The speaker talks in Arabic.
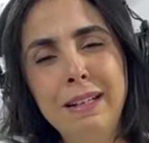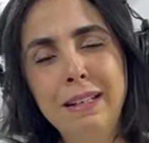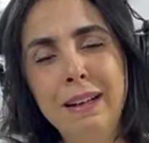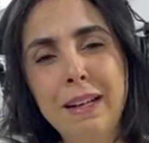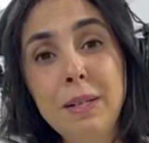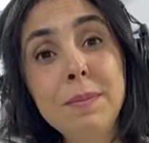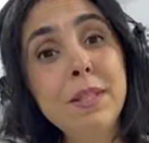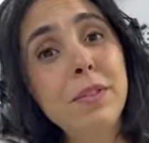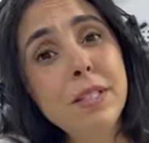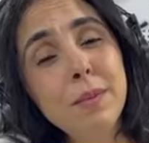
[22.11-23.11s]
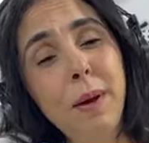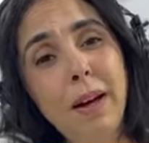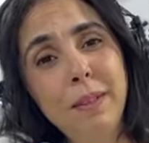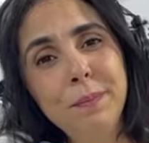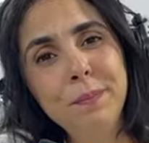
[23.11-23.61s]
على الرقم
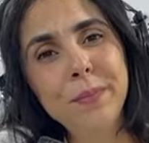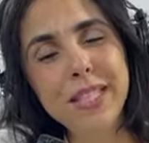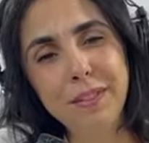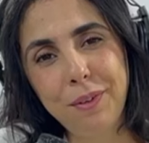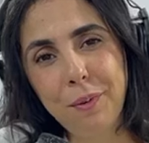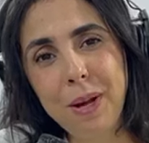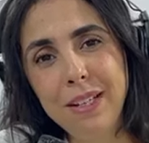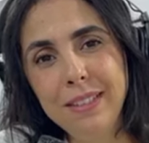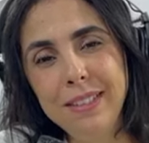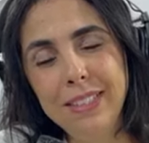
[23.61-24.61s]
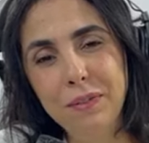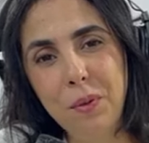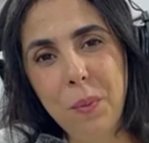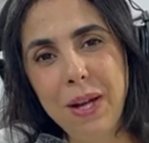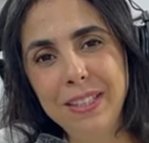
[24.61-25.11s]
07 صفر واحد
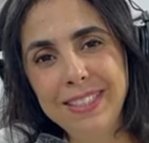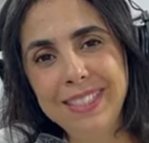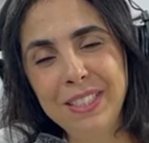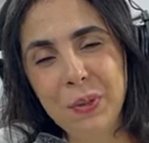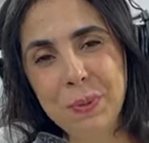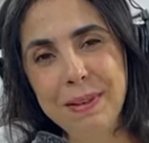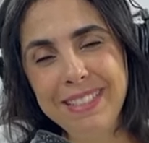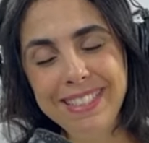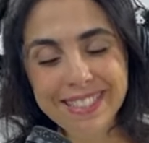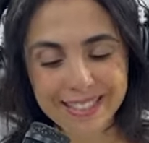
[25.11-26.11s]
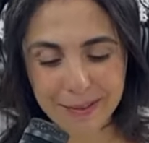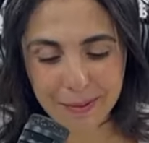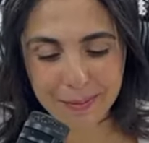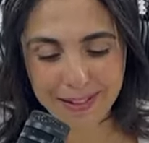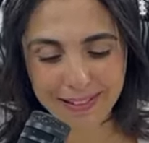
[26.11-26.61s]
صفر واحد ستة وثمانين ستة
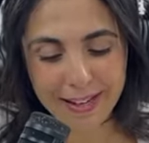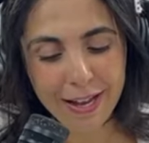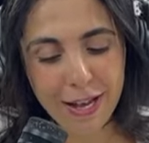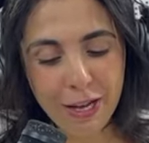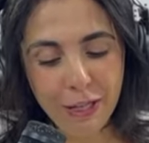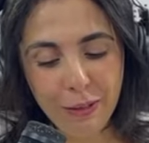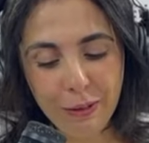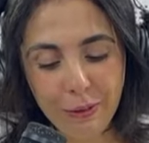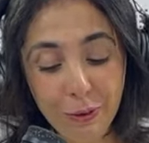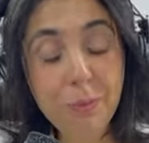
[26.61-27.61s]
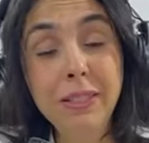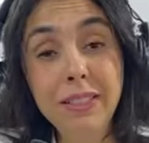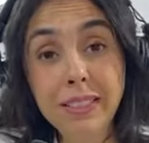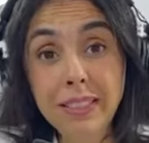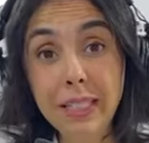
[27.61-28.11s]
وثمانين اليوم
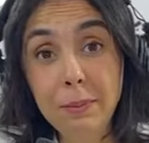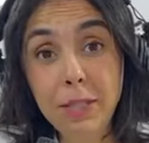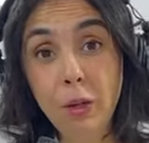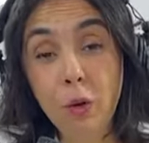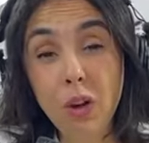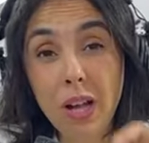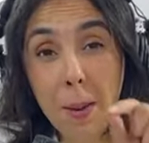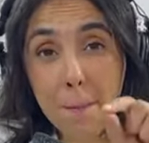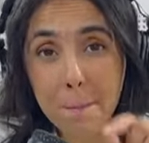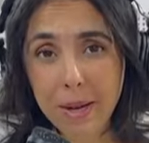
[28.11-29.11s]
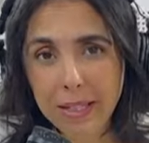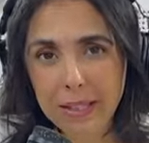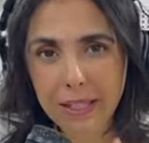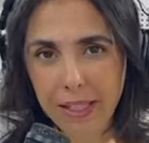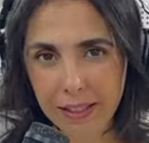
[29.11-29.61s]
عندنا السحب ديال القرعة
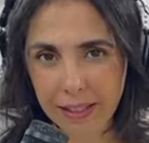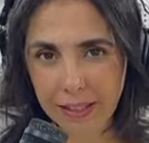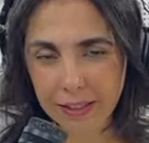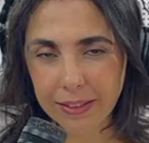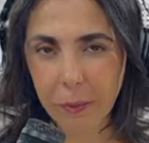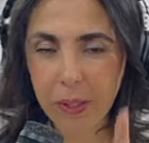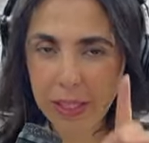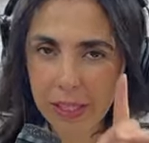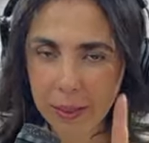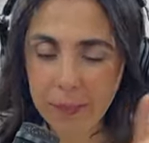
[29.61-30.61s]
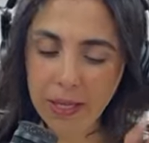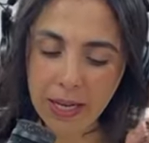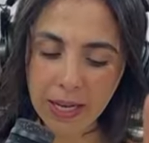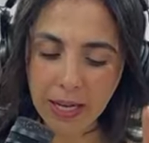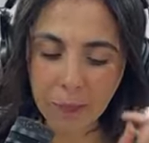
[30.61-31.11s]
بعد لحظات ولكن قبل
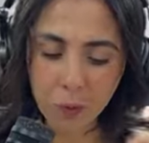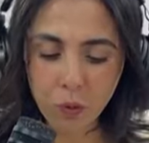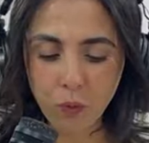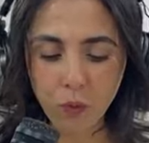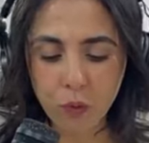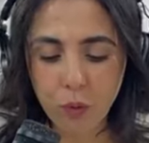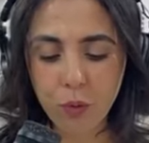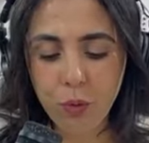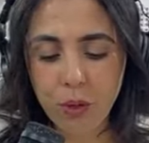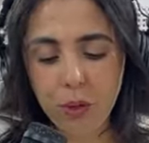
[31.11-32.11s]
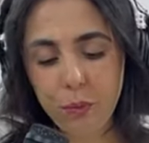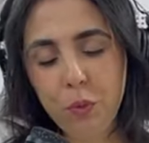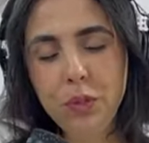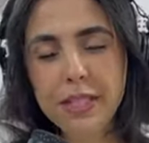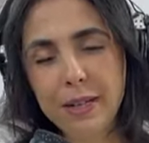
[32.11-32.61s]
غنمشيو نشوفوا شكون
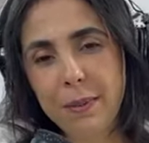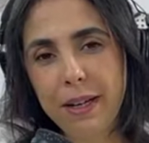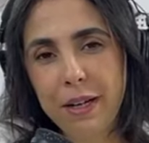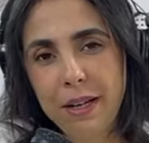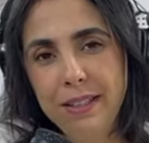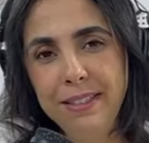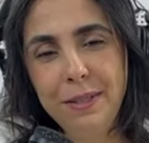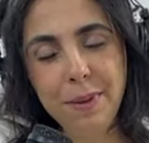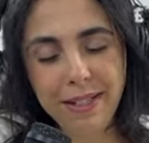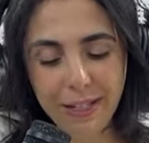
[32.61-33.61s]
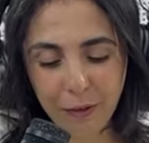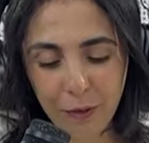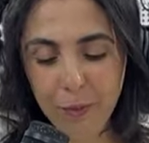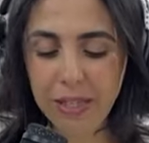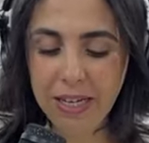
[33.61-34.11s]
المتسابقة اللي معنا
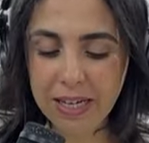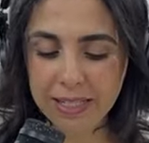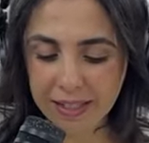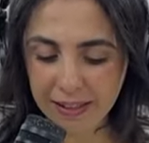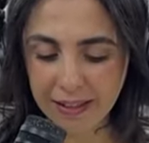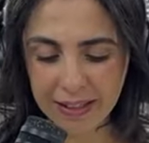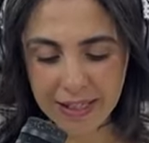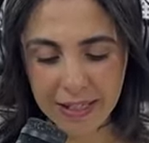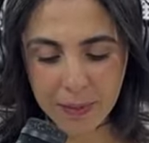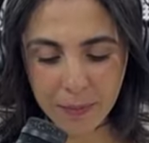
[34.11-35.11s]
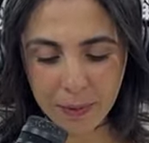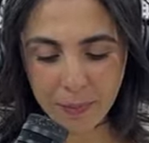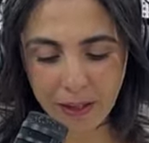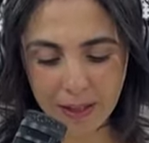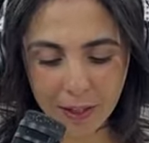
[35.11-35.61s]
اليوم اللي هي سارة من
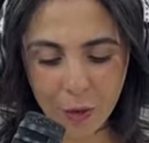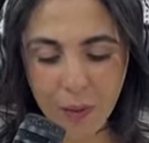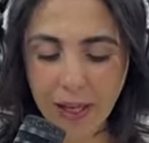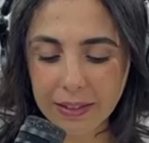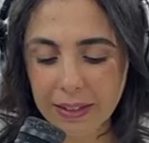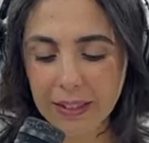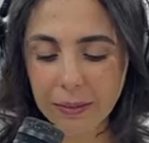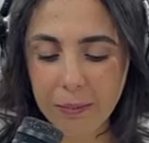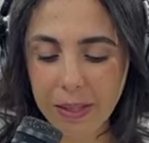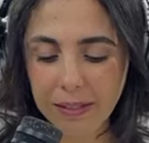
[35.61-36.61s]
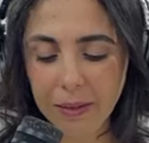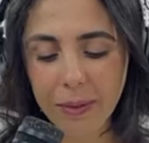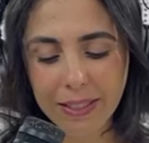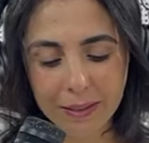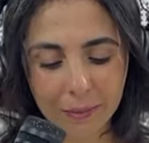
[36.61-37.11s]
مراكش واللي غتقاسم معنا
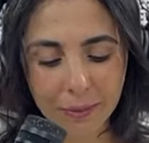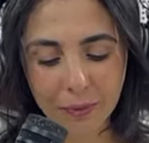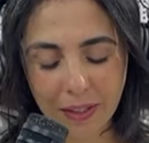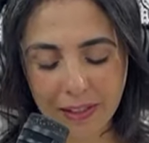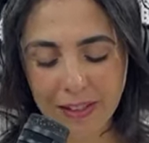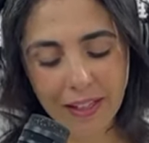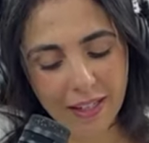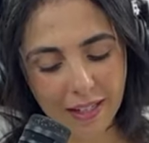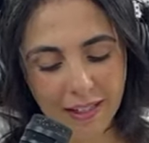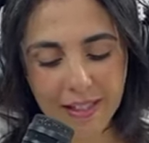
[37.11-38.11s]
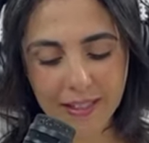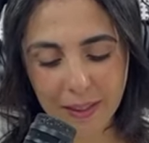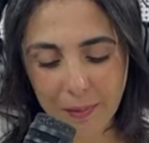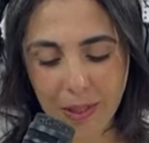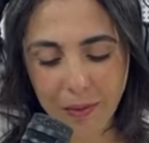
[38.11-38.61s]
واحد الوصفة رائعة اللي
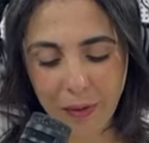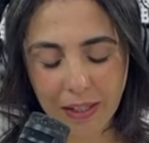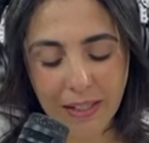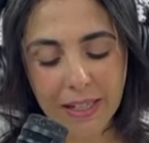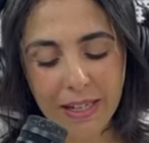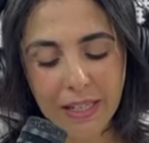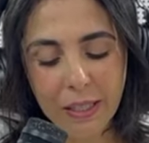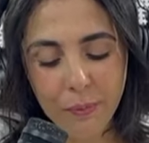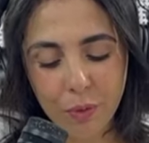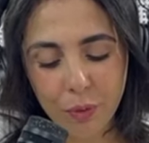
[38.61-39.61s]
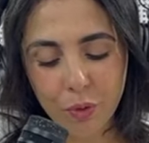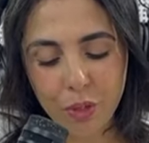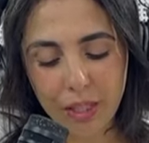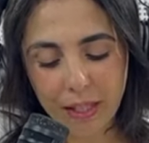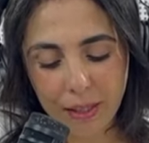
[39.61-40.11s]
استعملت فيها
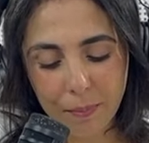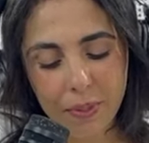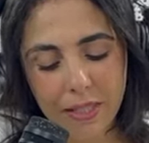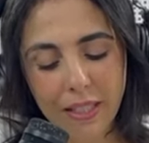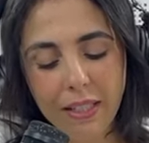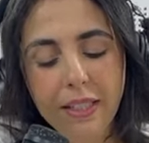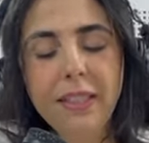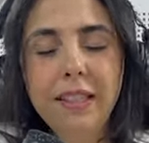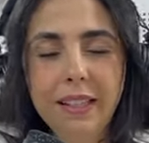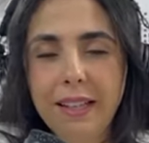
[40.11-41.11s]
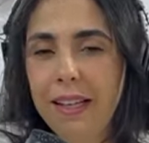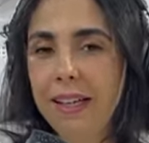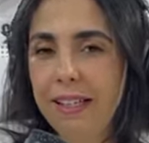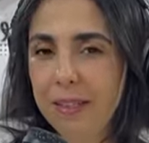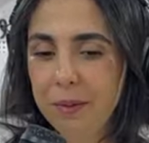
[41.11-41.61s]
المنتوج الكريب ديال ايديال
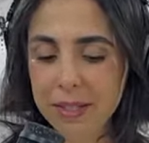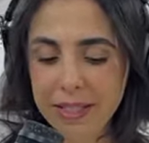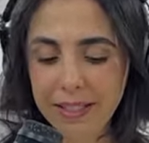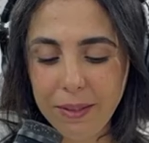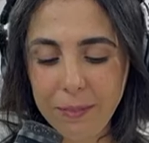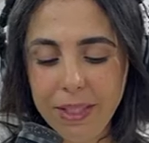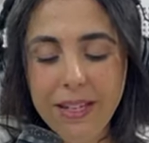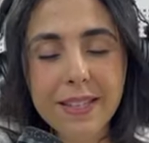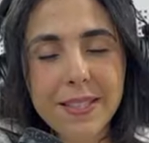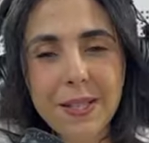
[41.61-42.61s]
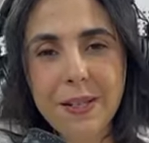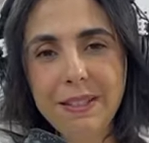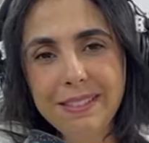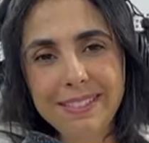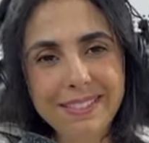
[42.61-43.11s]
أهلا وسهلا بك يا سارة